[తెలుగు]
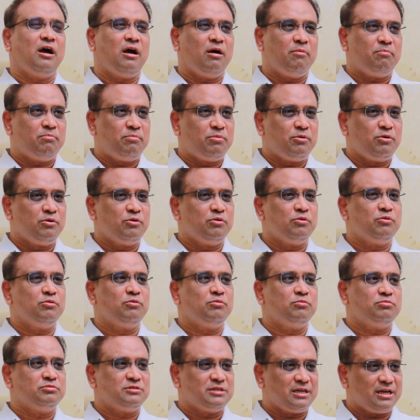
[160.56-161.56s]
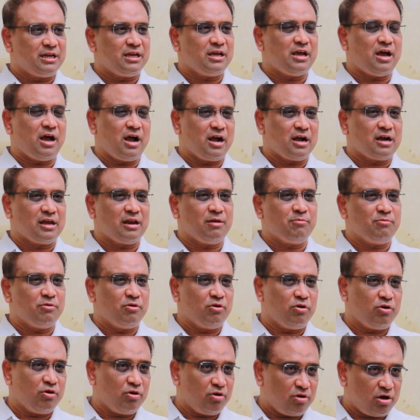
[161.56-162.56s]
అప్పుడు సరే ఆ
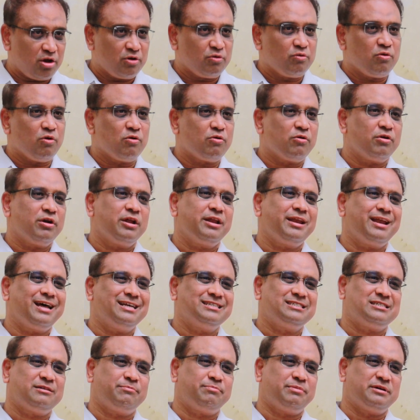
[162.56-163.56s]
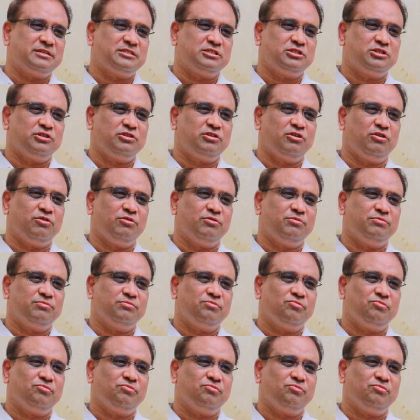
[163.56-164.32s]
క్రమంలో అనుకోకుండా రాష్ట్ర పరిస్థితులు